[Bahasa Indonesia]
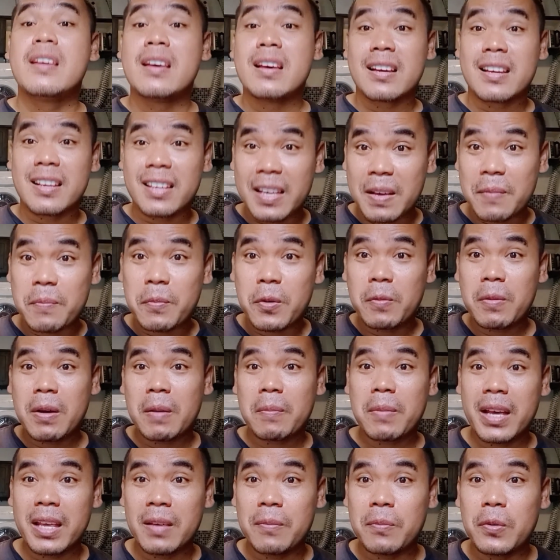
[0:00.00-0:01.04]
Mungkin pun
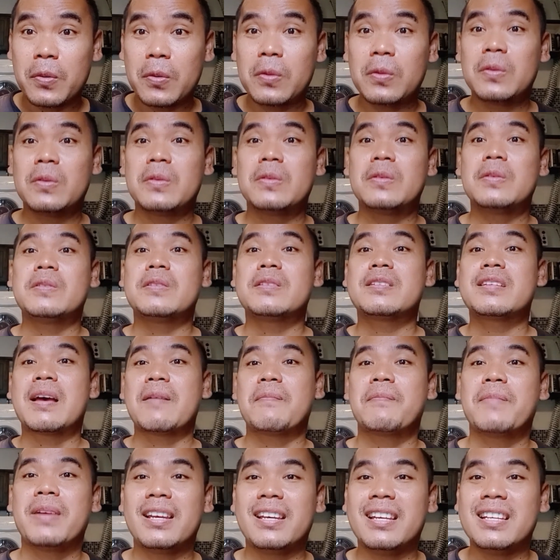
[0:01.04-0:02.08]
Bapak Ibu
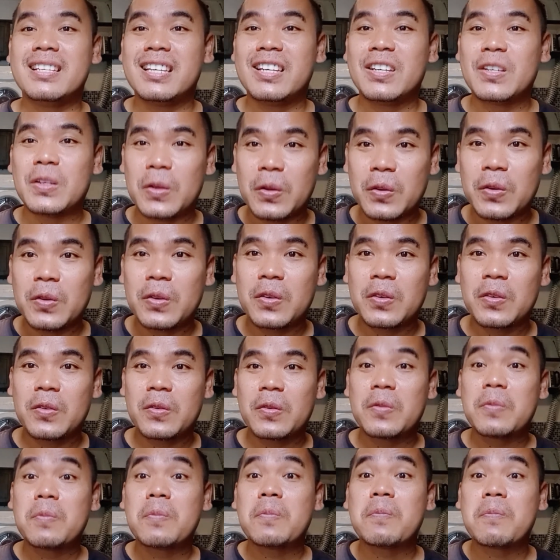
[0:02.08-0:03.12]
sampai di sini dulu
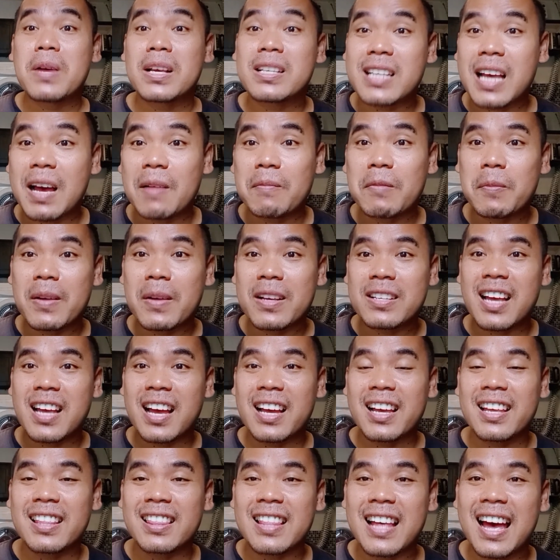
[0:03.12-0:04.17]
masak memasak
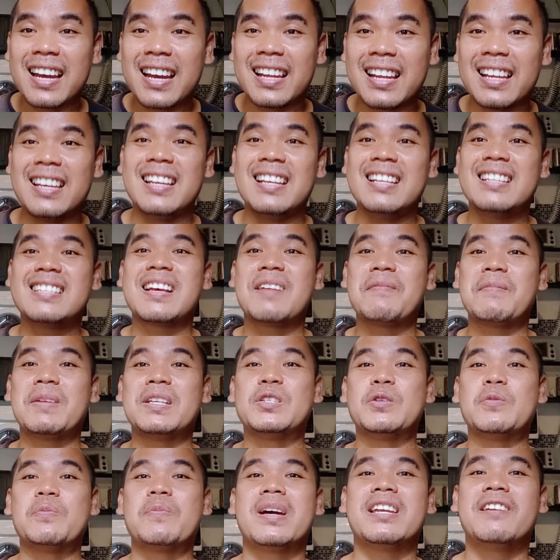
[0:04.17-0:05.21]
kita hari ini sampai
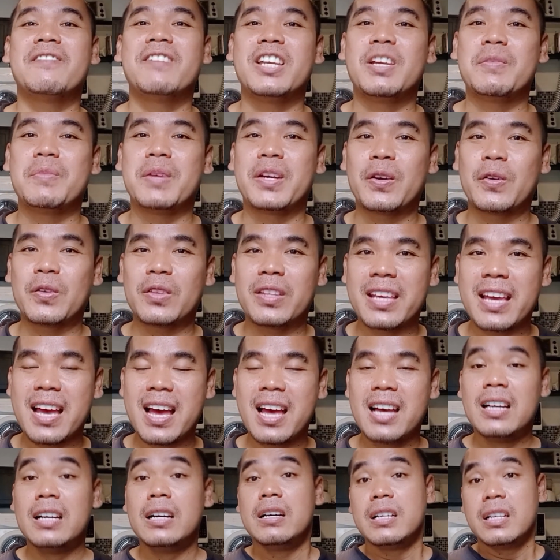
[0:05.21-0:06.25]
jumpa di video berikutnya
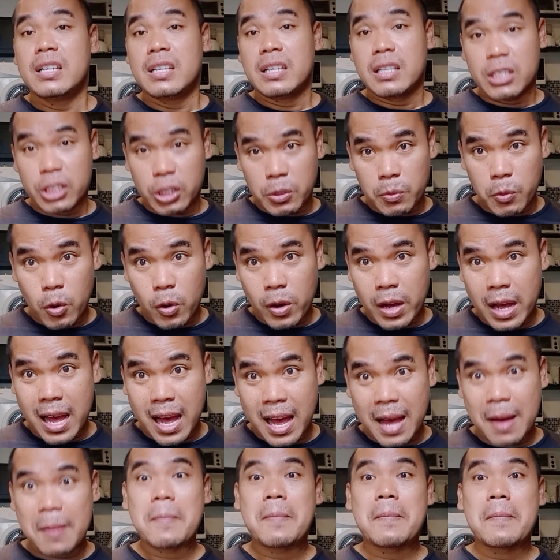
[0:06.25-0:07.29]

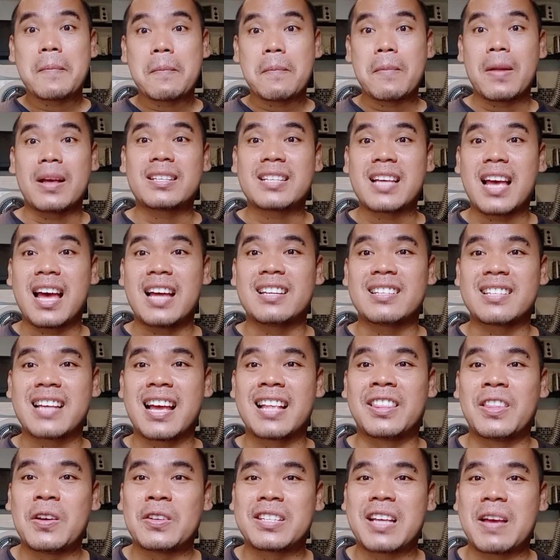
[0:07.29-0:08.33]
Semoga masakan
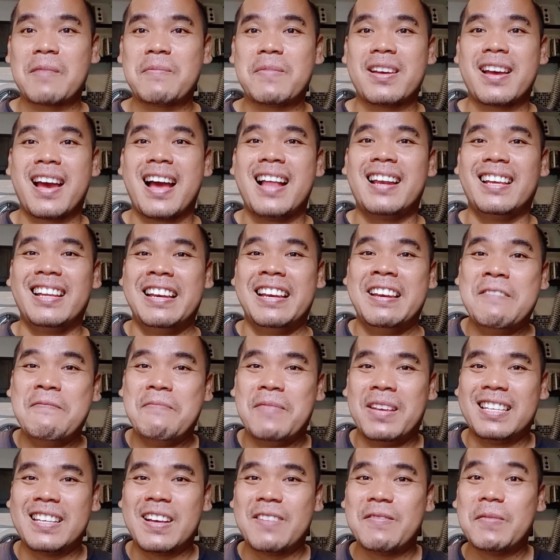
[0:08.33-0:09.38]
santo sate kali ini
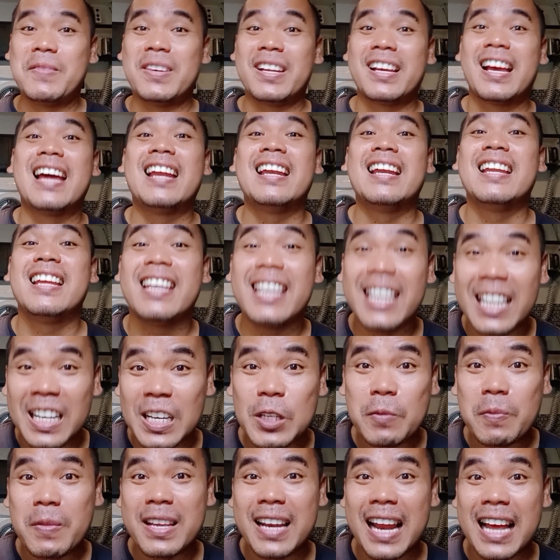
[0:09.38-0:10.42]
bisa memberikan
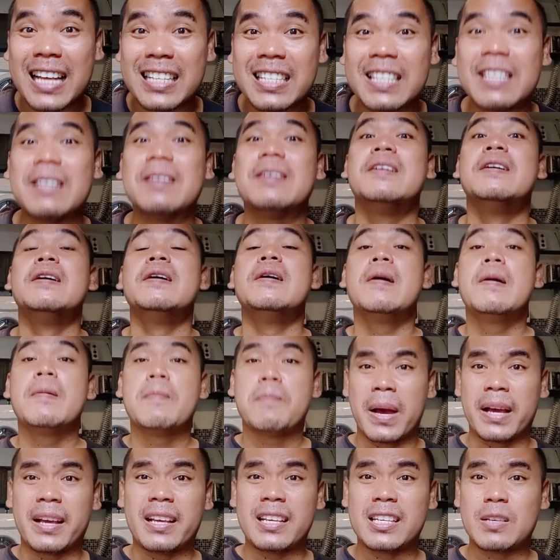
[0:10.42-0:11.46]
inspirasi
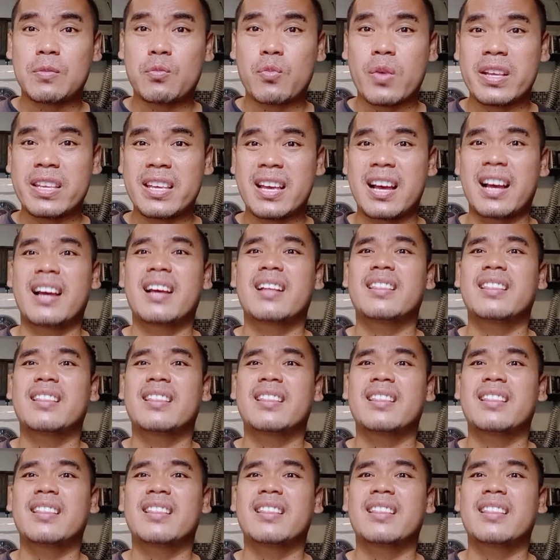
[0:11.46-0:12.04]
bagi semuanya.